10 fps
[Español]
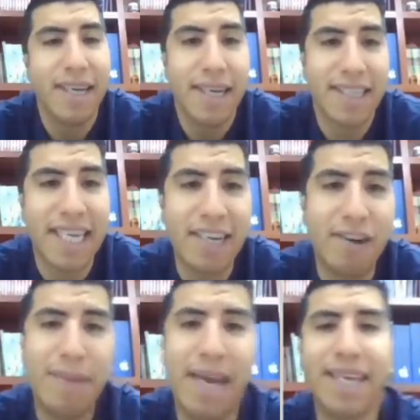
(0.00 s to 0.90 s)

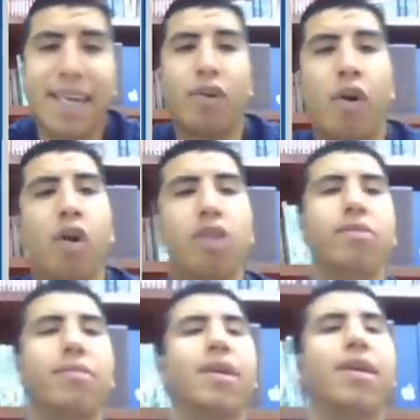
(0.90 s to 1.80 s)
Sergio Mayer
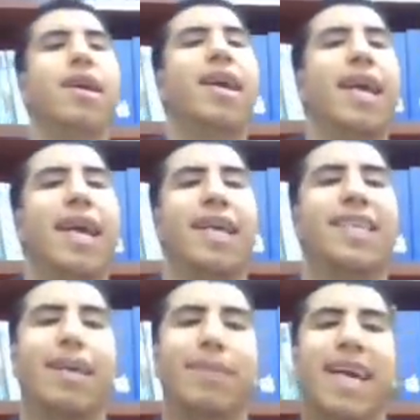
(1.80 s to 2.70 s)
con
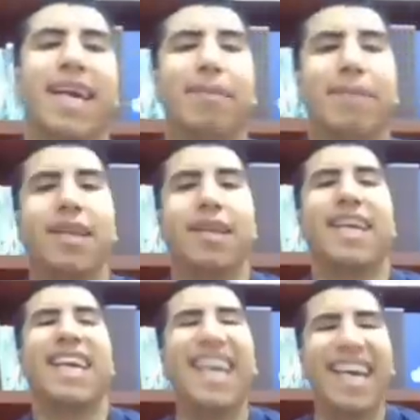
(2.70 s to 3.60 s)
Isabela Camil,
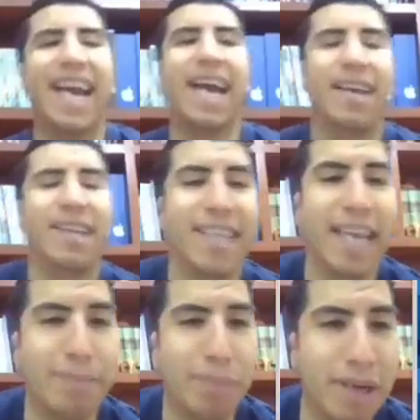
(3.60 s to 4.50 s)
hija
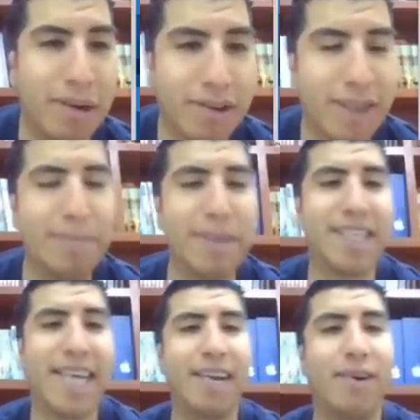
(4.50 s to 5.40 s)
del poderoso
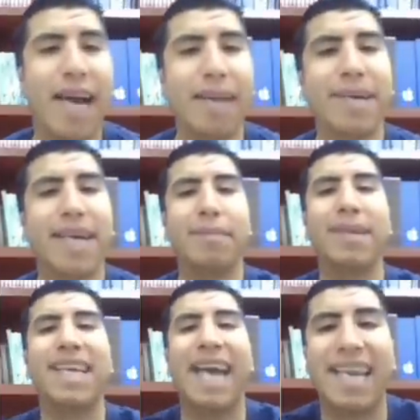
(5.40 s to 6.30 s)
empresario Jaime
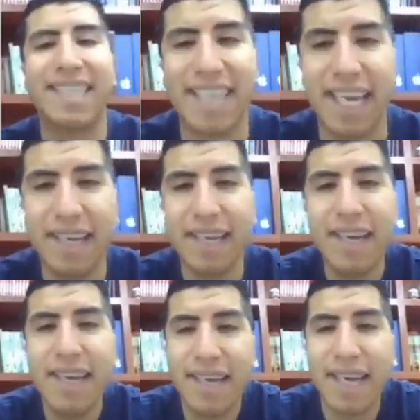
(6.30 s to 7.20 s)
Camil Garza,
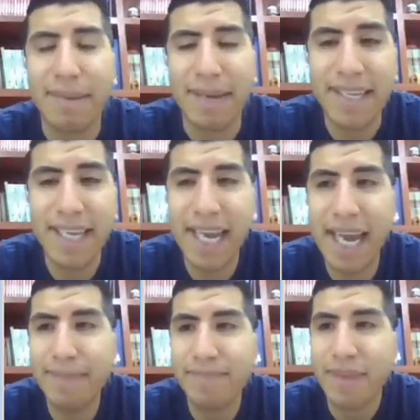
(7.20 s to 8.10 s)
que
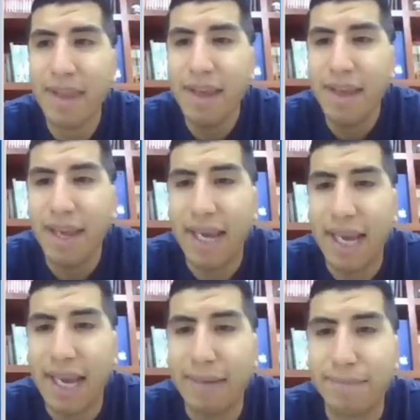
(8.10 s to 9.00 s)
vendía
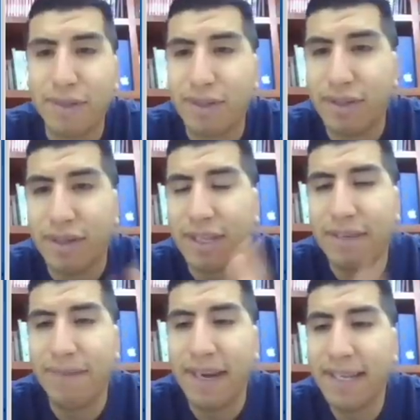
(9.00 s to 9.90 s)
pues,
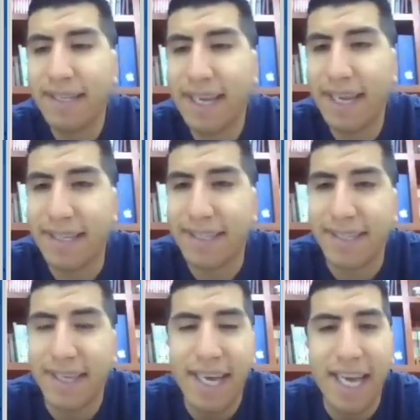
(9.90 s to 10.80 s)

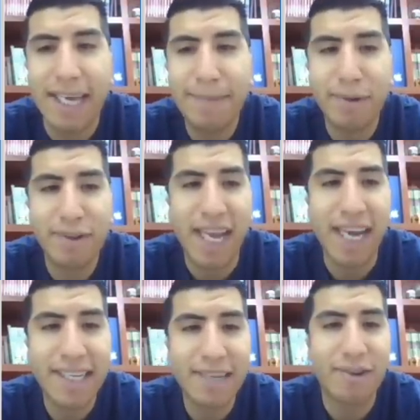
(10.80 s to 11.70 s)
diferentes equipos
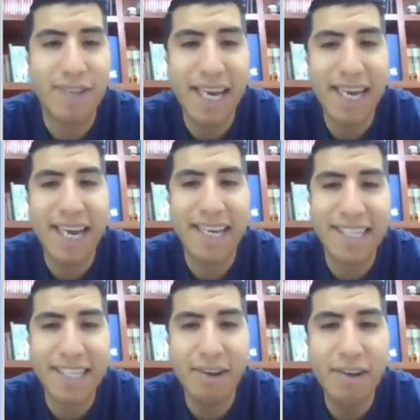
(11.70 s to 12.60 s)
tácticos al
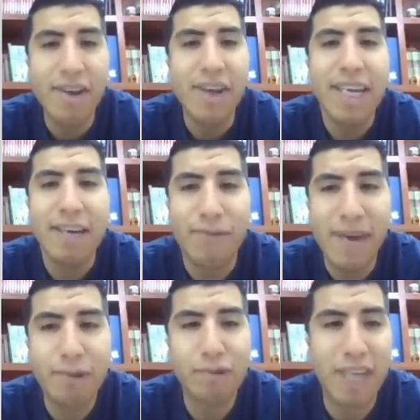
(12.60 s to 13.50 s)
ejército y fue
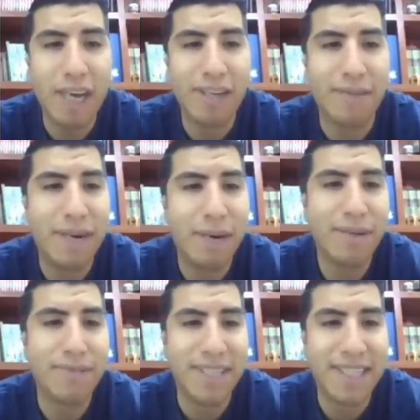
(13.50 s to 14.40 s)
acusado de
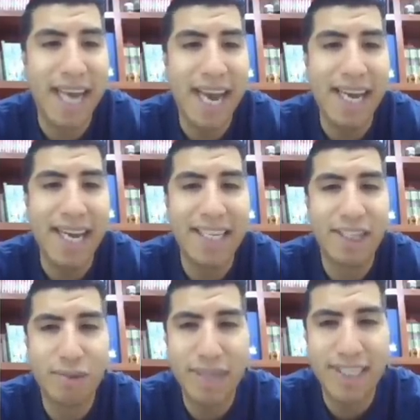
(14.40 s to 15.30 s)
fraude fiscal en
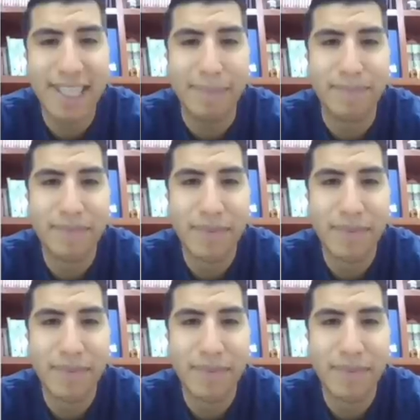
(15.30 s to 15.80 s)
Suiza.